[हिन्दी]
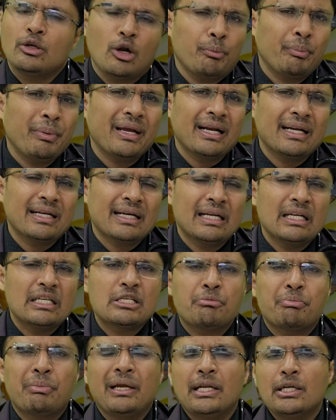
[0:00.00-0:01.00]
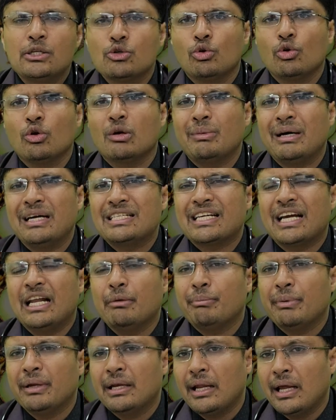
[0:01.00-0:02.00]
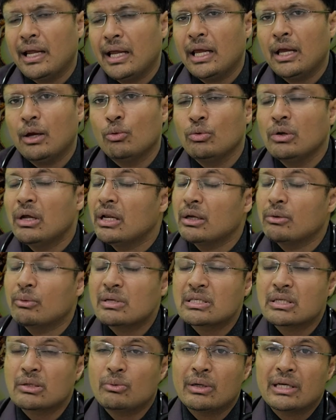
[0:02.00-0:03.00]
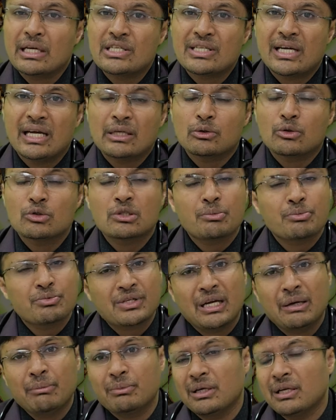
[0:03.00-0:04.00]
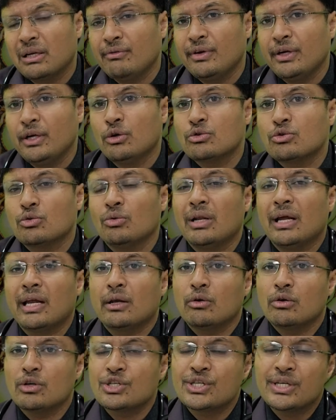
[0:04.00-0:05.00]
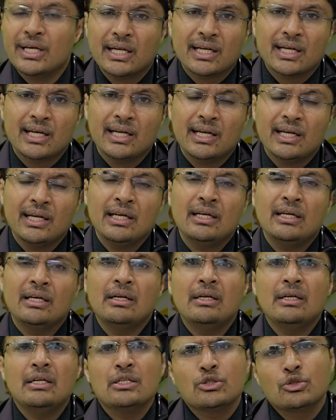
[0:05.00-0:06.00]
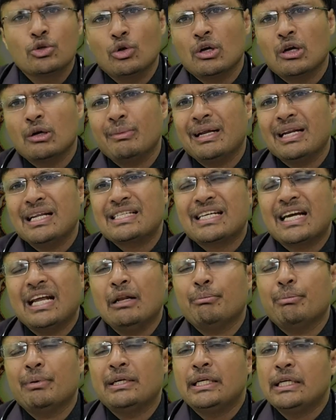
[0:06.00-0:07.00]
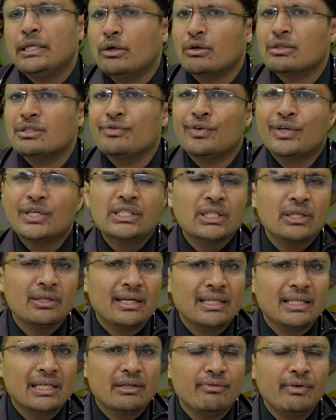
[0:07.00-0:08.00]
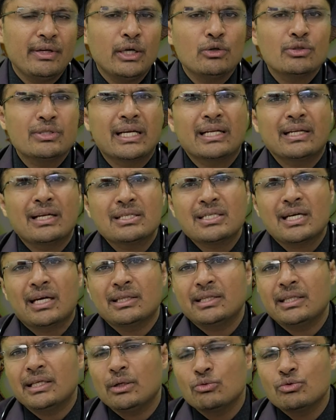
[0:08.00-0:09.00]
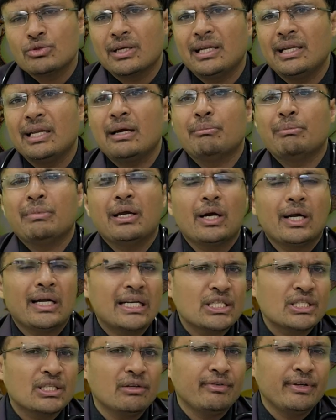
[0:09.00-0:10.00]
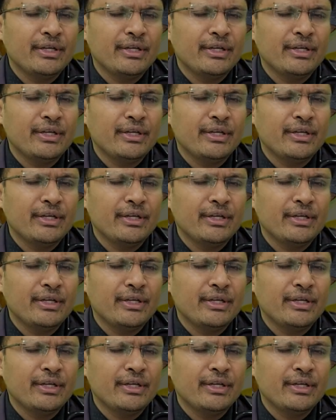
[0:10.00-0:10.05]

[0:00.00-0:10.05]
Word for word: टॉपिक एंड करने से पहले जो लोग हमारे चैनल पर नए हैं उन्हें रिक्वेस्ट करूँगा कि चैनल को सब्सक्राइब करें वीडियोज़ को लाइक और शेयर करें जो लोग हमारे चैनल पर डिटॉक्सिफिकेशन रिलेटेड वीडियोज देखना चाहते हैं उसके लिए हमने एडिशनल